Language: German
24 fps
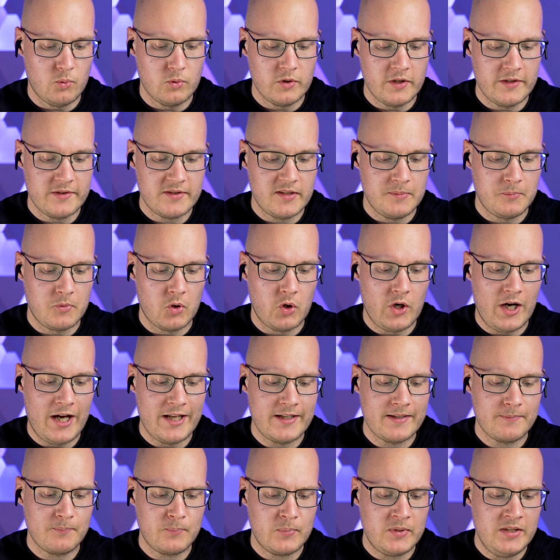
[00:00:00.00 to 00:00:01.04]
Oder es gibt auch
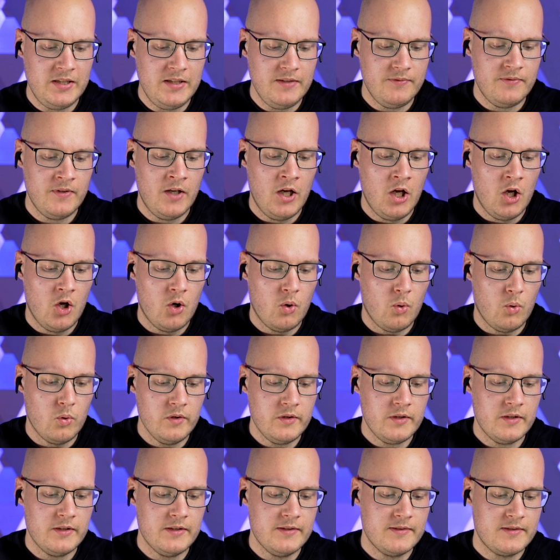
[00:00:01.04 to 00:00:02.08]
adaptiv
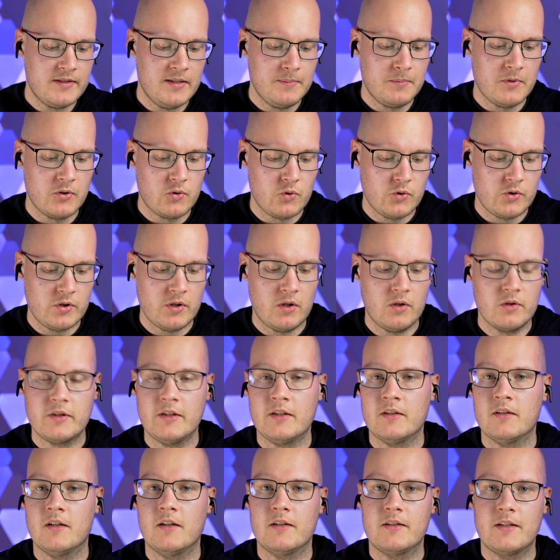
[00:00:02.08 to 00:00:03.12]
und es gibt natürlich auch
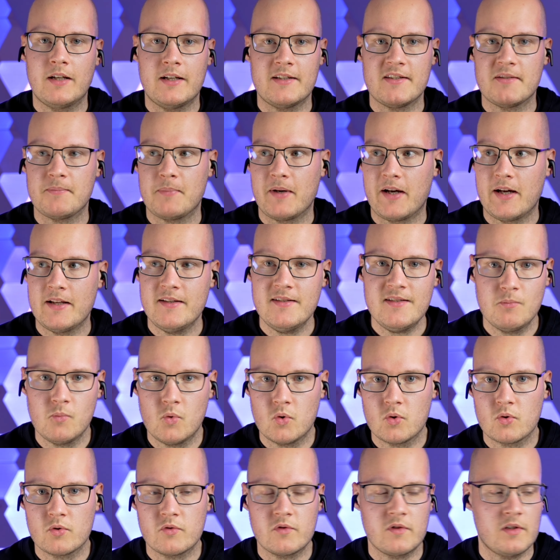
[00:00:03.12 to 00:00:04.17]
den
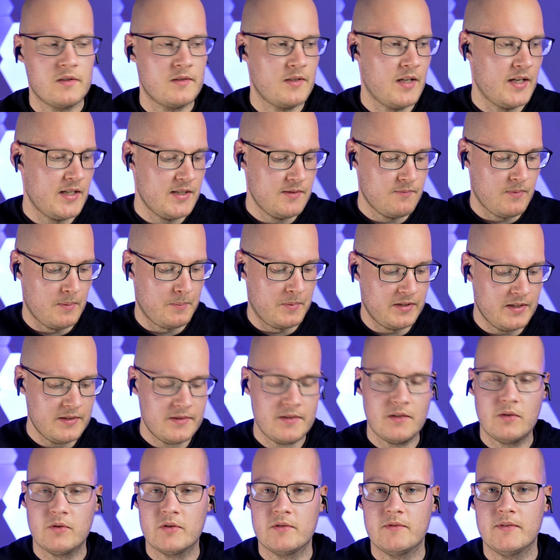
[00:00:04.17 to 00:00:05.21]
Transparenzmodus. Das heißt, wenn man
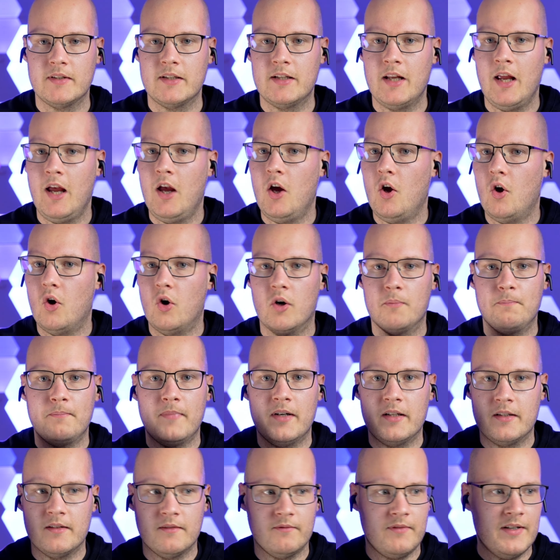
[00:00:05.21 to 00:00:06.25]
das auswählt, hört
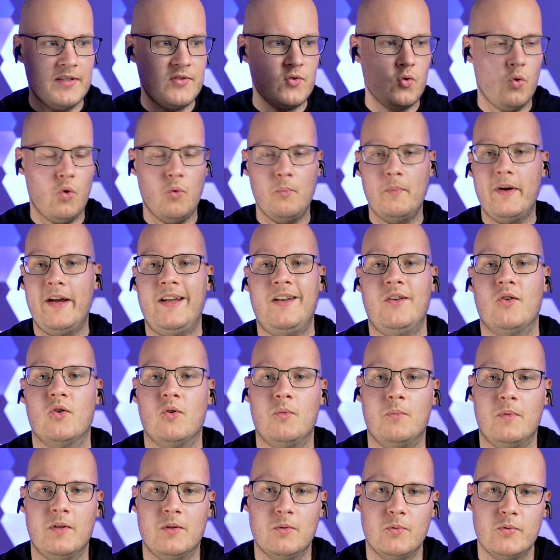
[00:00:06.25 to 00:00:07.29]
man, was um einen
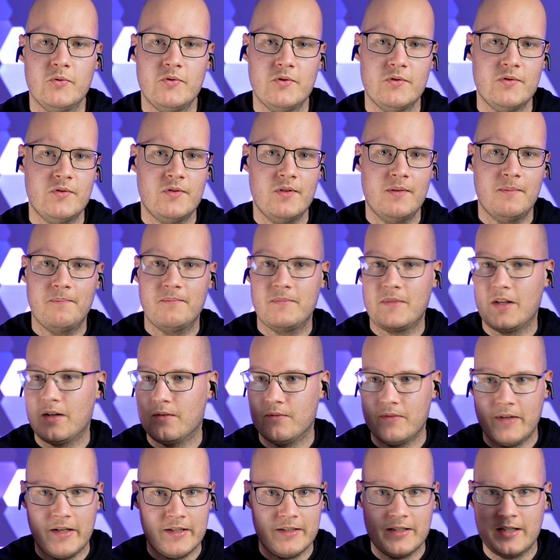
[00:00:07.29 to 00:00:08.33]
herum los ist.
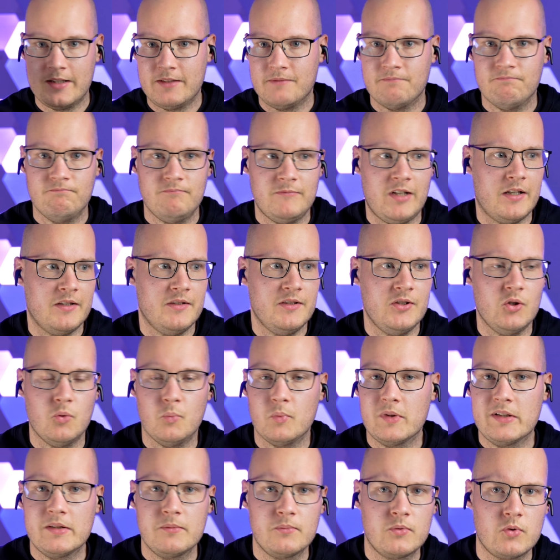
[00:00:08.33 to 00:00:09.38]
Da werden dann ja, die
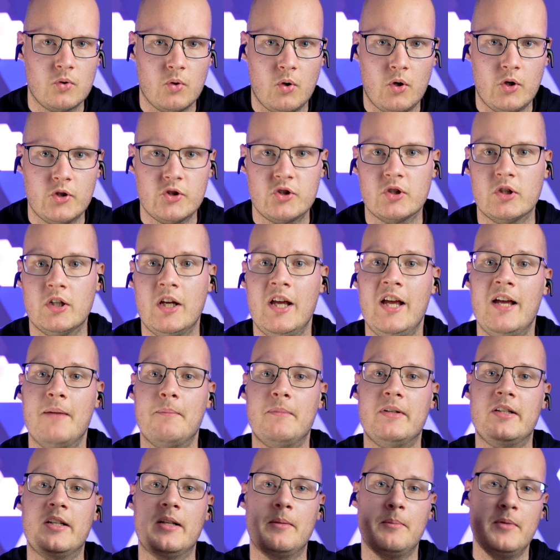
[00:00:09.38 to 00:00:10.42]
Umgebungsgeräusche
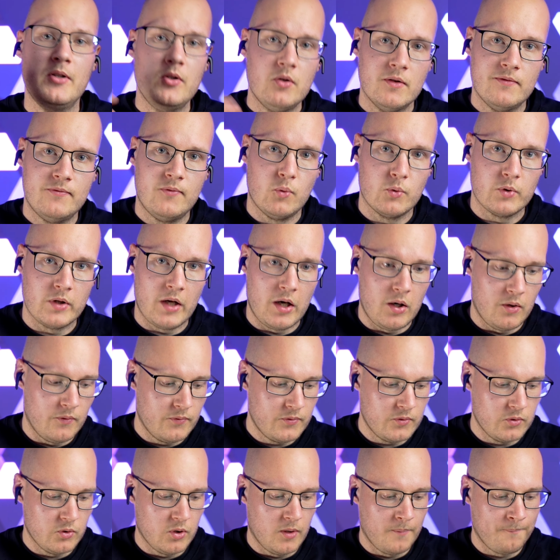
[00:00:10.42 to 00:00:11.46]
mit den Mikrofonen
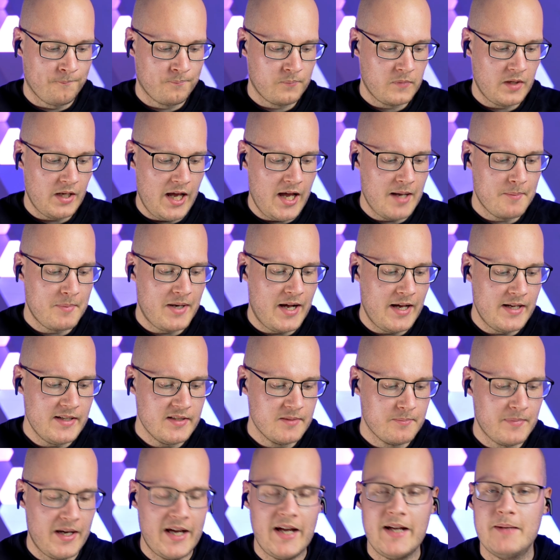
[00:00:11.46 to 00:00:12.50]
aufgenommen. Aber alles
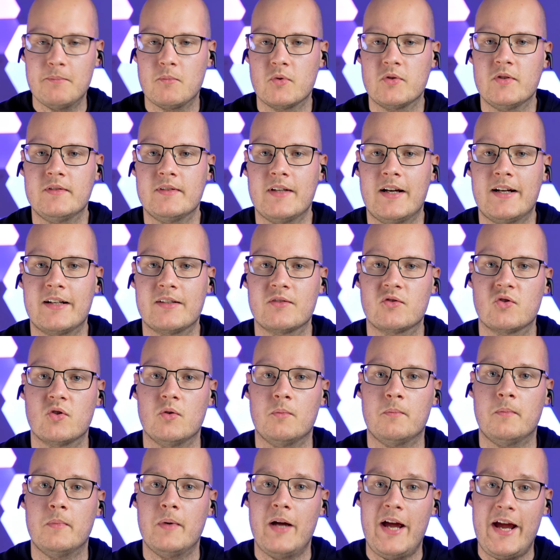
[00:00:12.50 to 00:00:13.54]
in allem muss ich sagen,
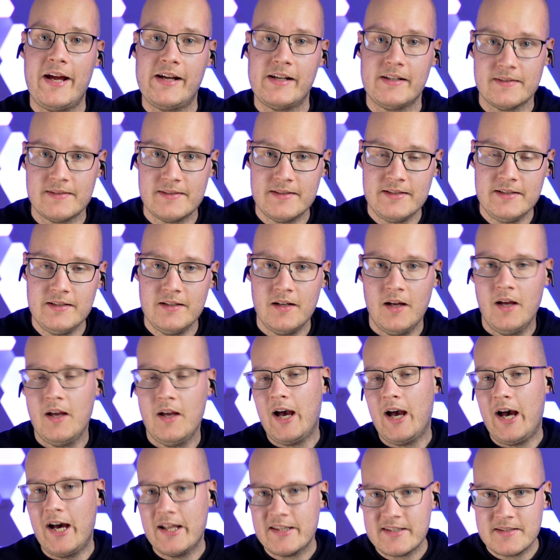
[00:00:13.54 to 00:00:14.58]
zum ANC
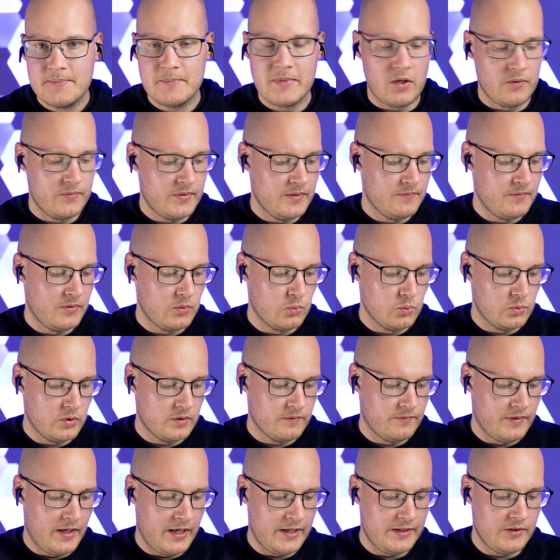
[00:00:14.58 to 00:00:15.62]
hat es mir auf jeden Fall gut
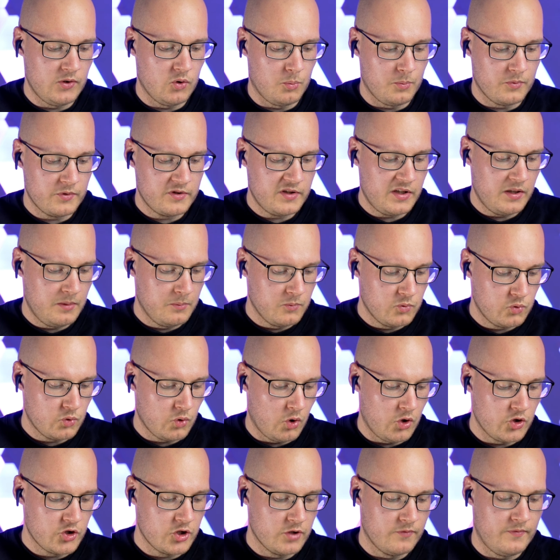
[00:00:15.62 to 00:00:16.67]
gefallen. Die
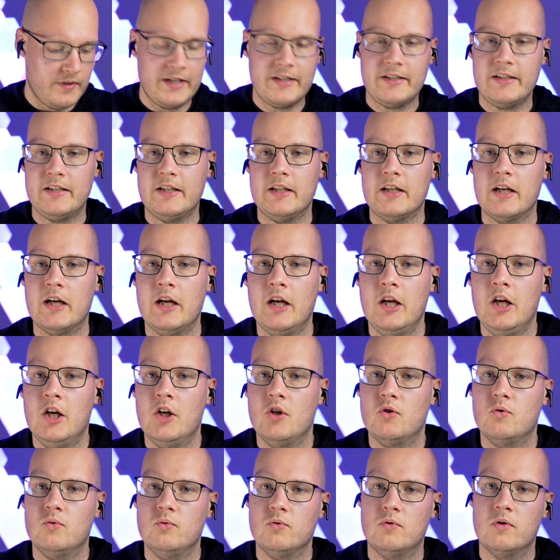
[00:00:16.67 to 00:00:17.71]
Umgebungsgeräusche werden hier
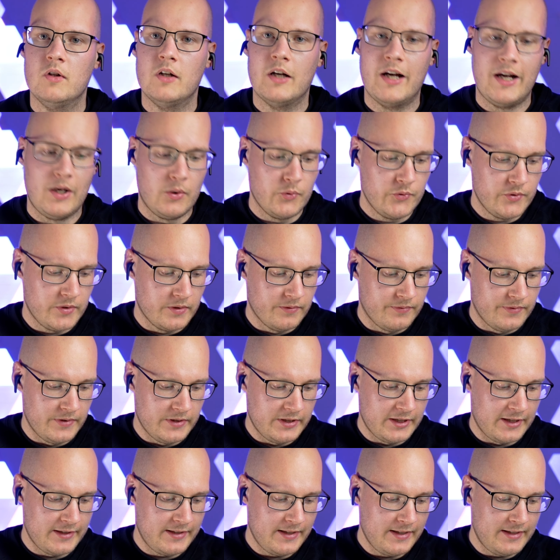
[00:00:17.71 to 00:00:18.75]
gut
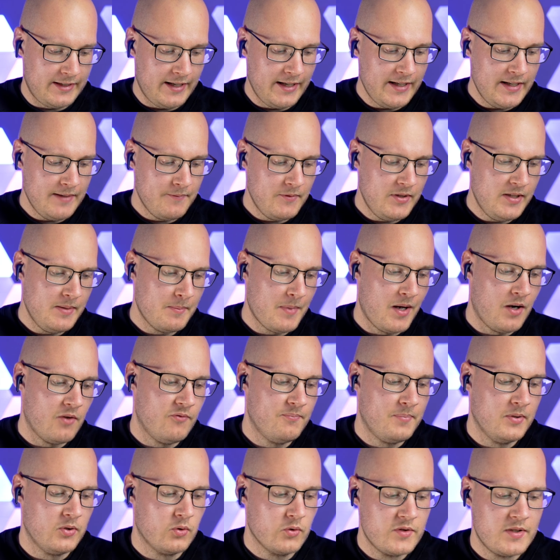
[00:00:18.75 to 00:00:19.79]
rausgefiltert. Dann gehen wir hier mal auf
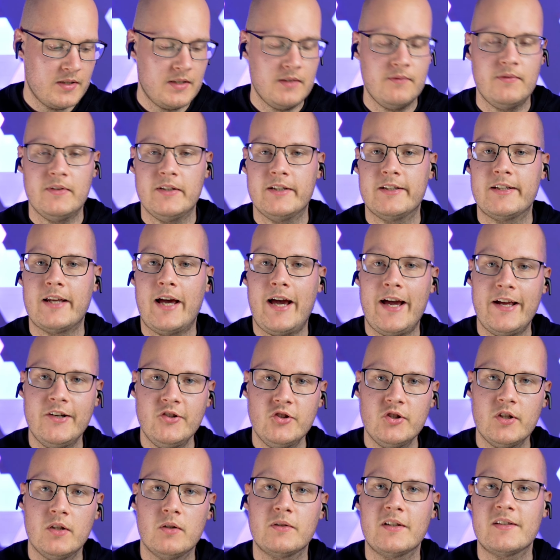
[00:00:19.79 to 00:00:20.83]
benutzerdefinierte
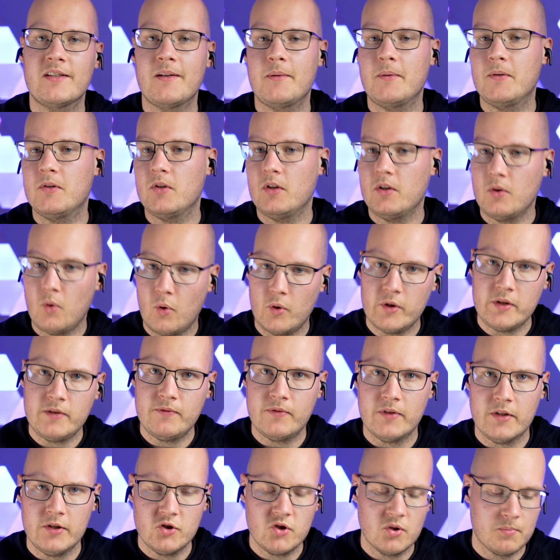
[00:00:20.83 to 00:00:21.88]
Einstellungen. Das habe ich euch
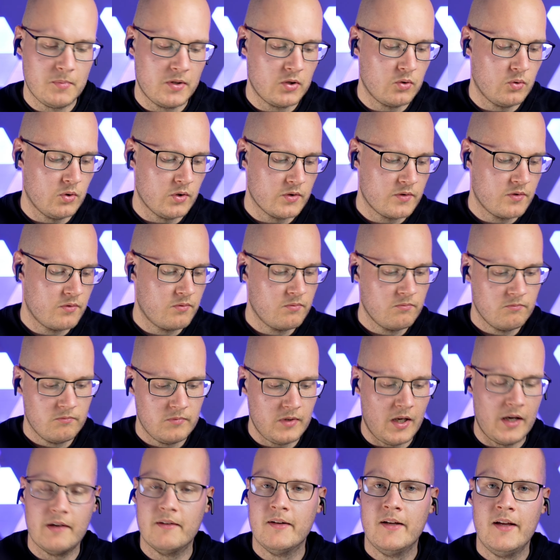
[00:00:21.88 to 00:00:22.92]
vorhin schon mal kurz
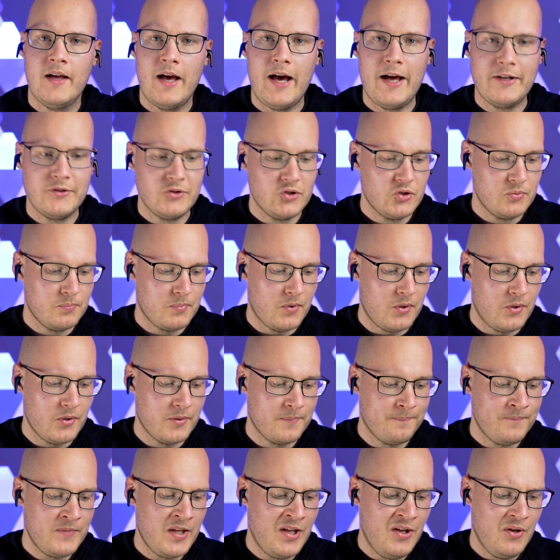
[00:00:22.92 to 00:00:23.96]
ja,
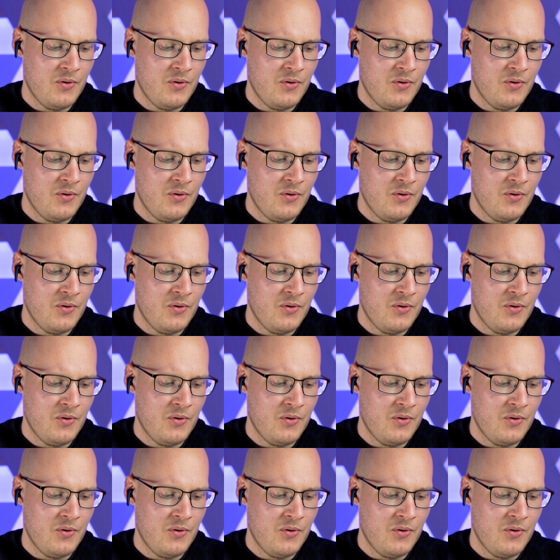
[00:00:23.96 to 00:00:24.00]
angesprochen.